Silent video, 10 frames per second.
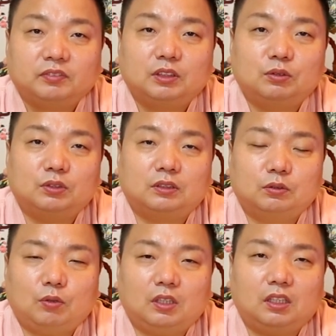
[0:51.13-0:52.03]
그리고
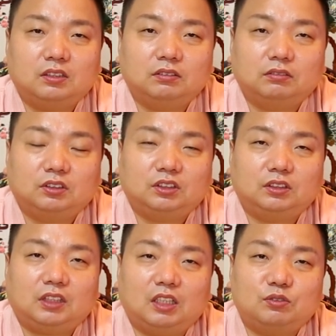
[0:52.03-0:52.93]
또 하나는
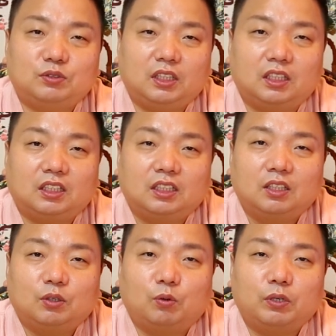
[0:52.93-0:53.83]
지 사주에
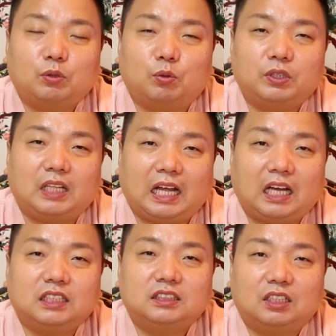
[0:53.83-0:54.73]
올해 돈이
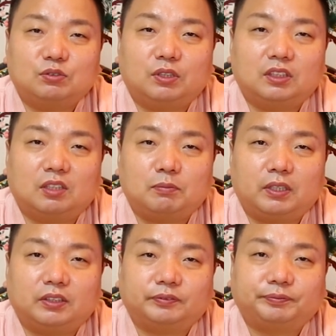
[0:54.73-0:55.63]
나가는 사주가 있단
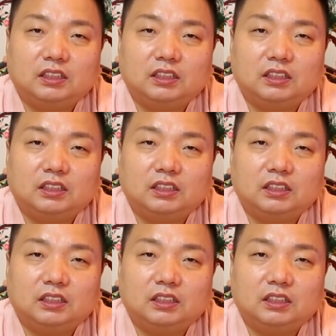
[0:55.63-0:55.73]
말이야.